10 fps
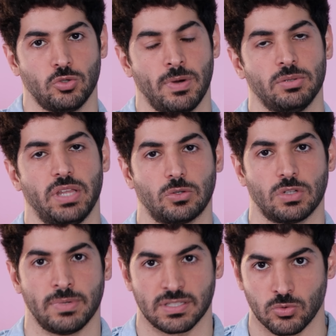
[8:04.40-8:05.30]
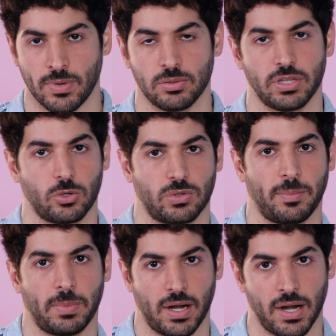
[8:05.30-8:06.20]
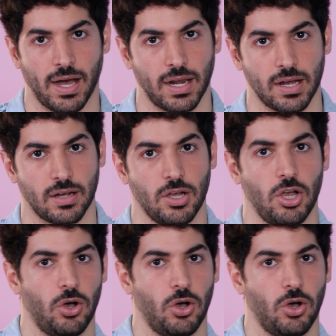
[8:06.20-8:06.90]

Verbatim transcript: شو ما بدك تلبس شو ما بدك وتعبر عن حالك